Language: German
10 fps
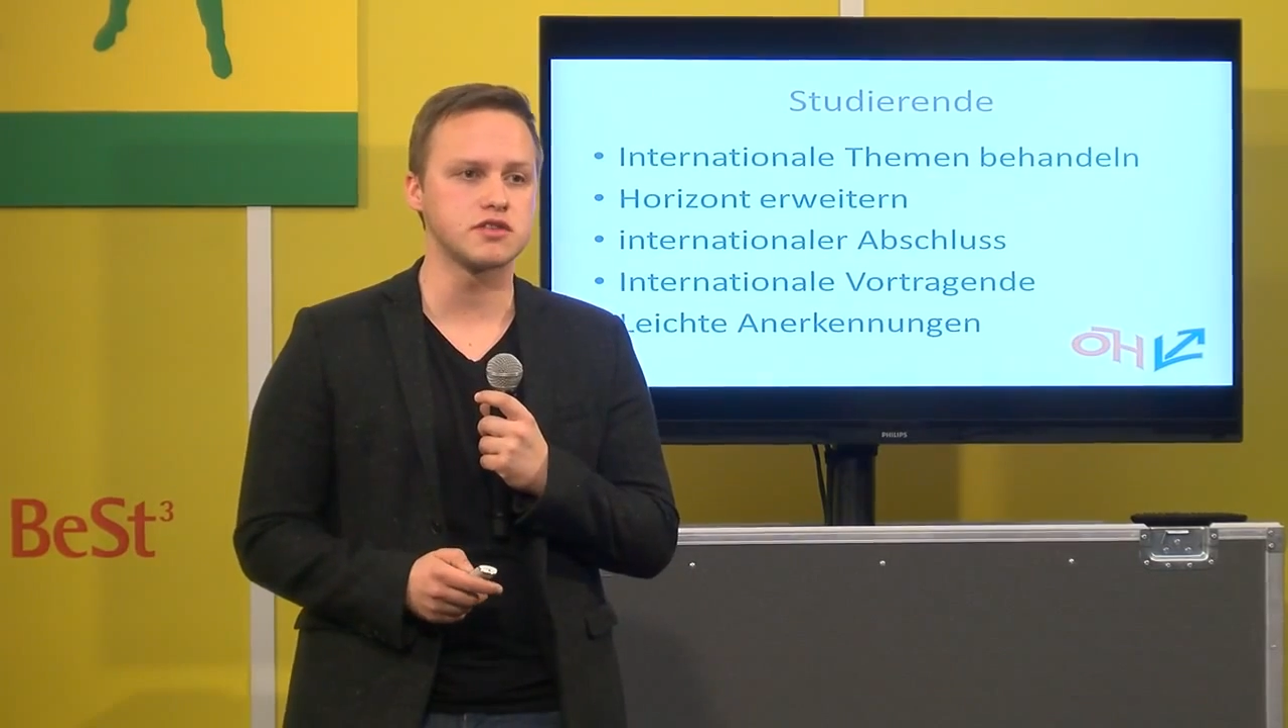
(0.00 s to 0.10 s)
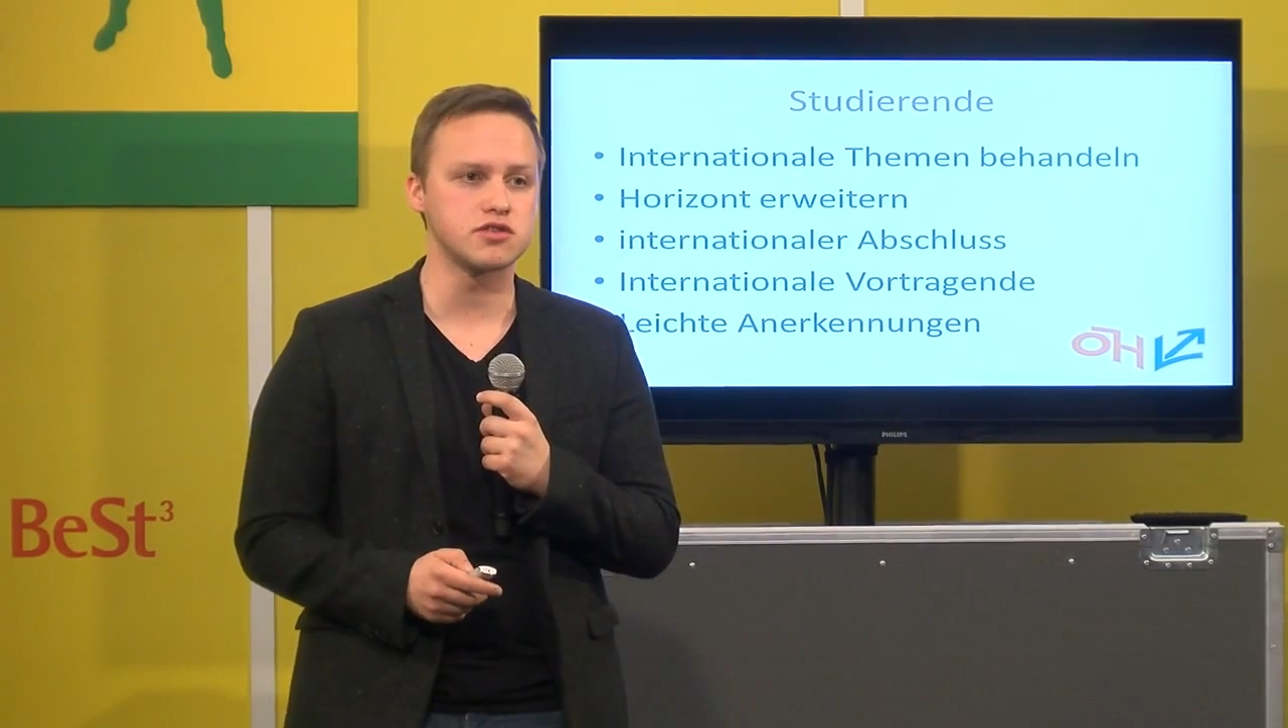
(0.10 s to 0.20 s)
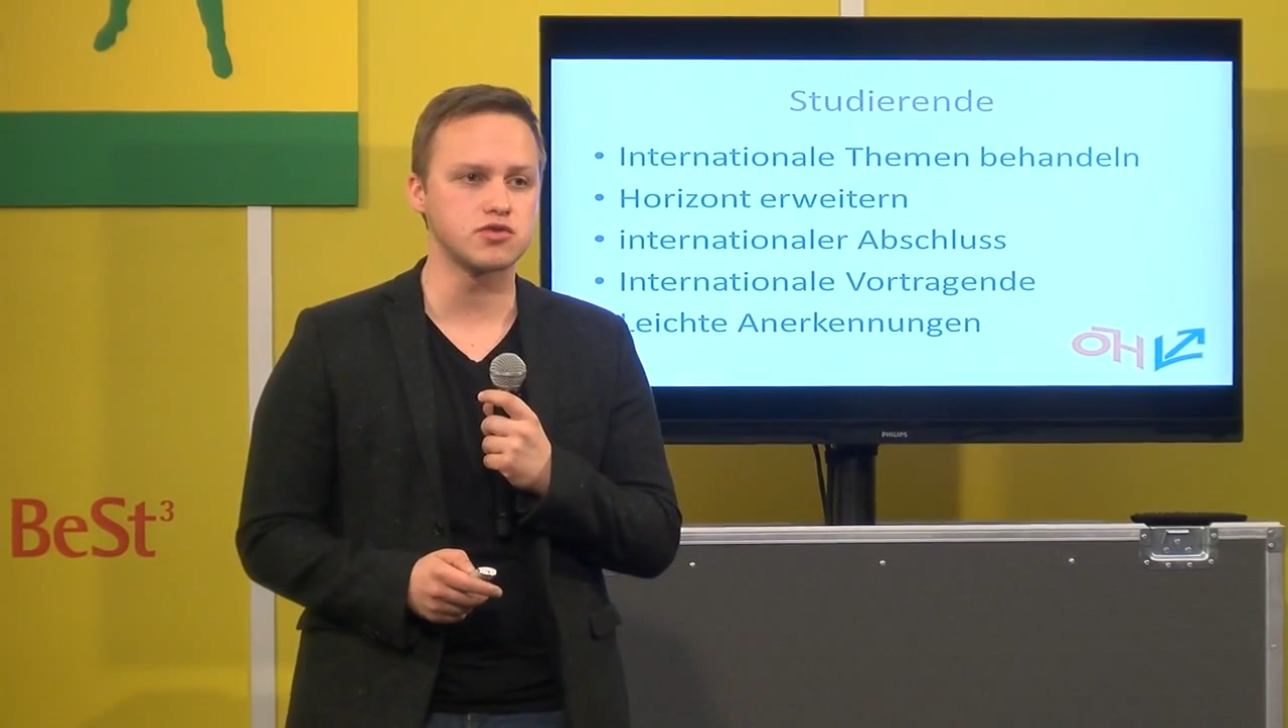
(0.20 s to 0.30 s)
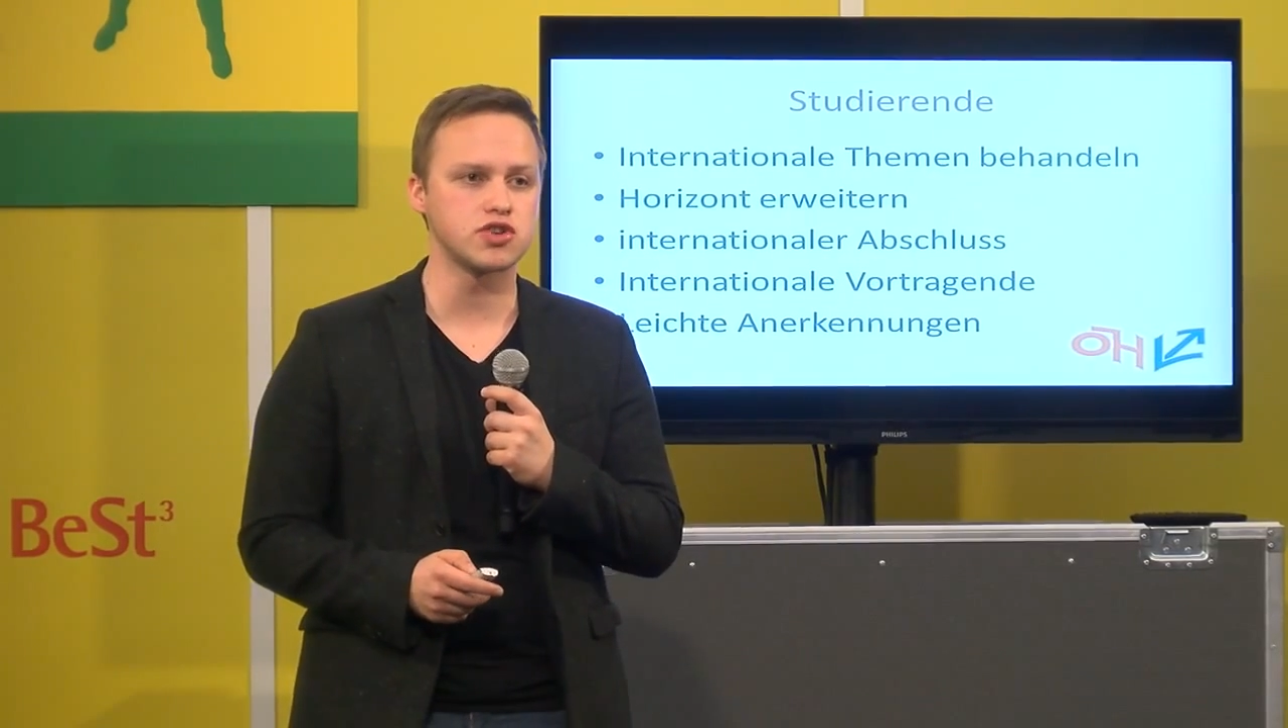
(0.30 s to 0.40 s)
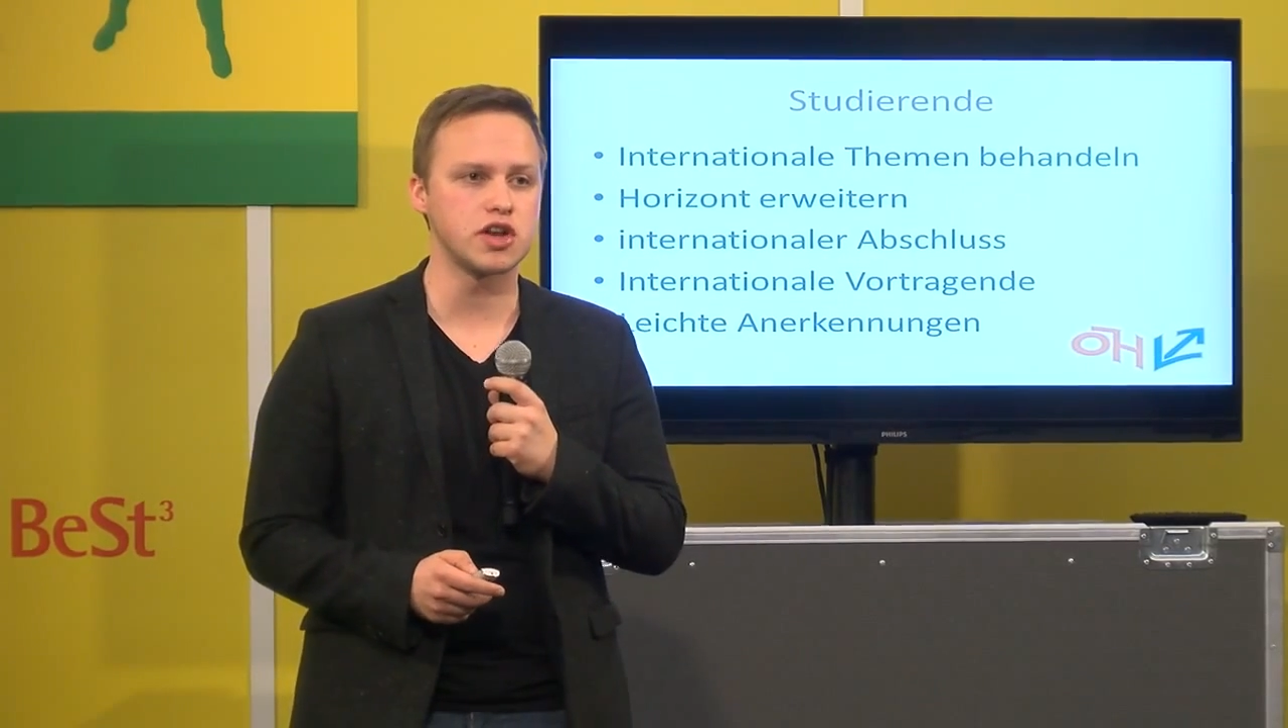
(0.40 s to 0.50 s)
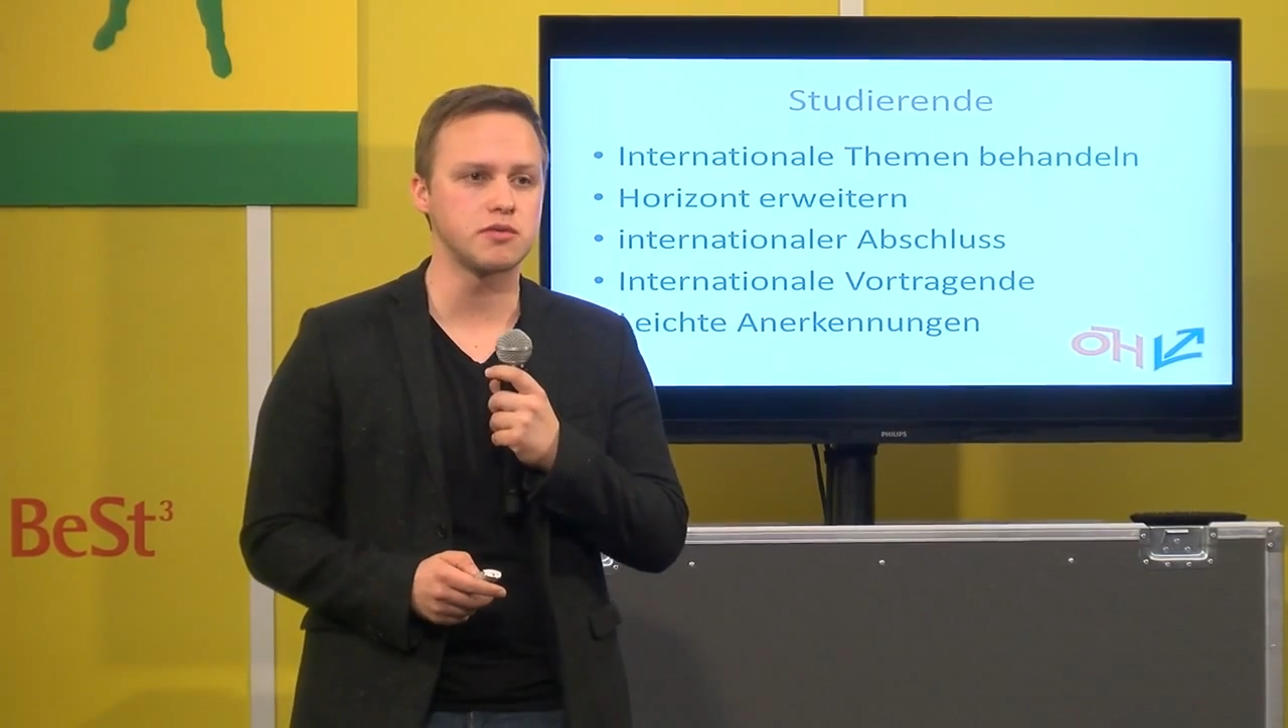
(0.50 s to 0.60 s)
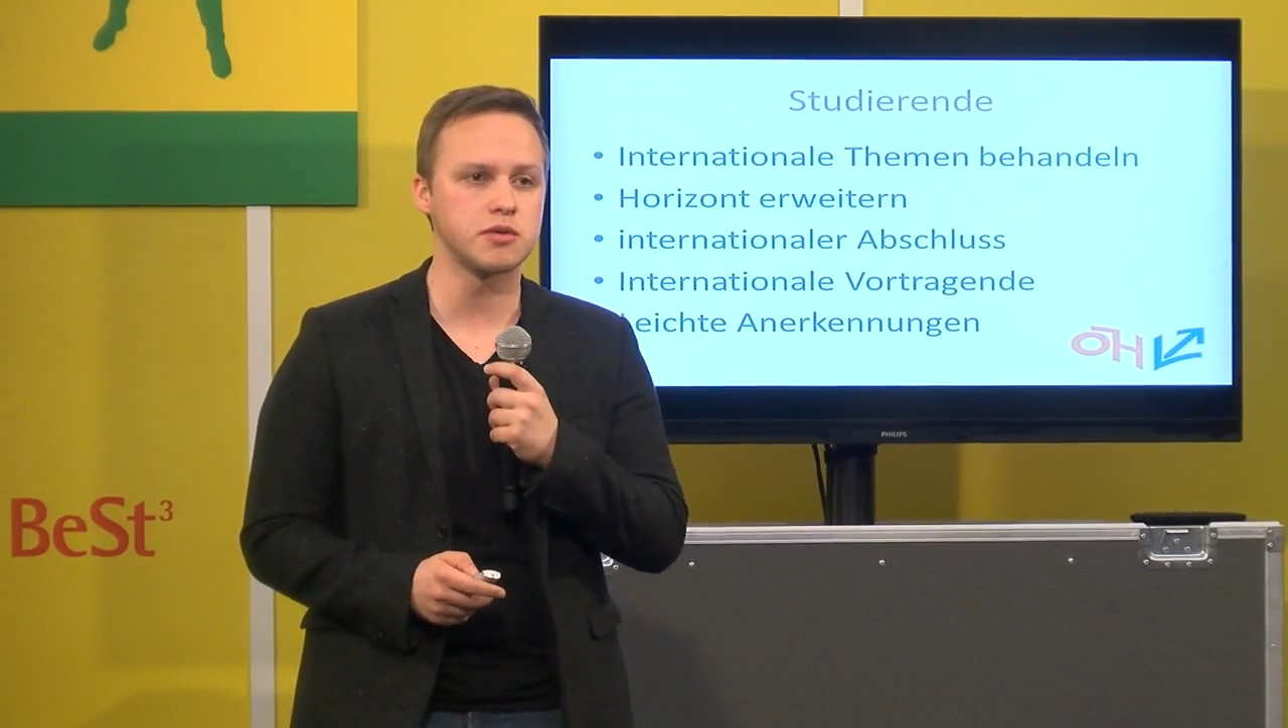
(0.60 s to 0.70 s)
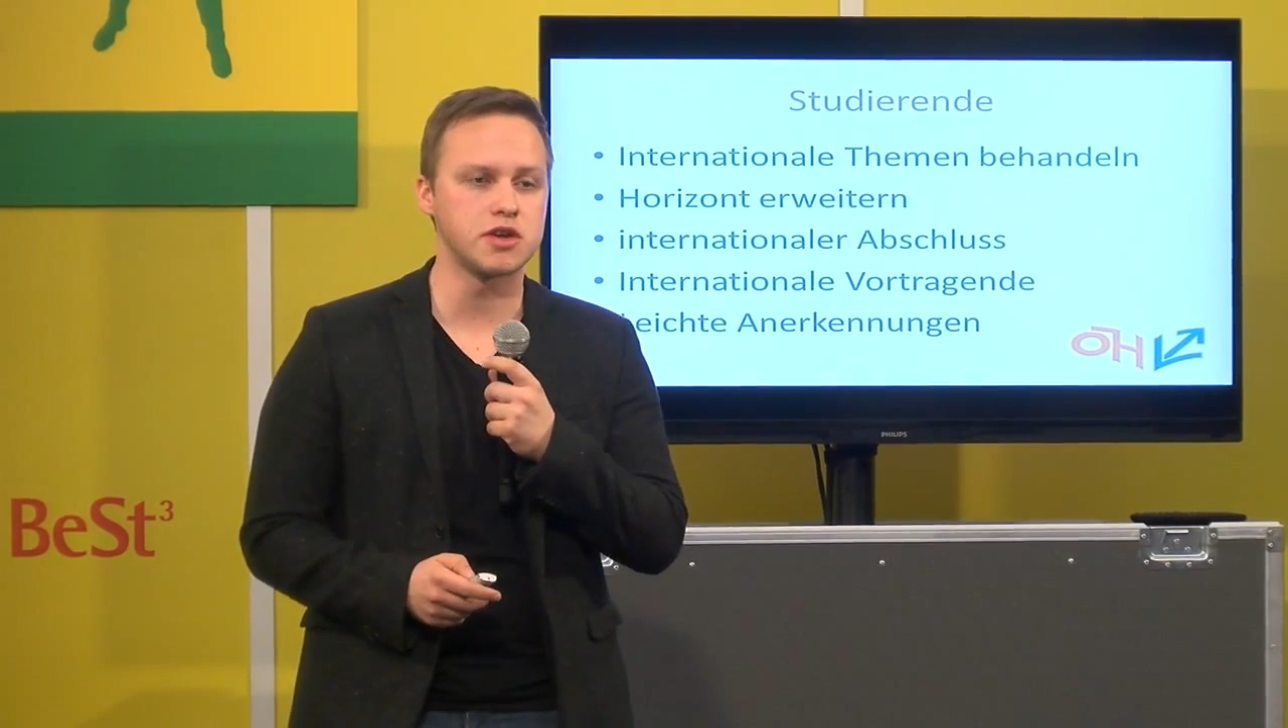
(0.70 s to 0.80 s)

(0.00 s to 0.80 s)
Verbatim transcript: so stelle ich mir mein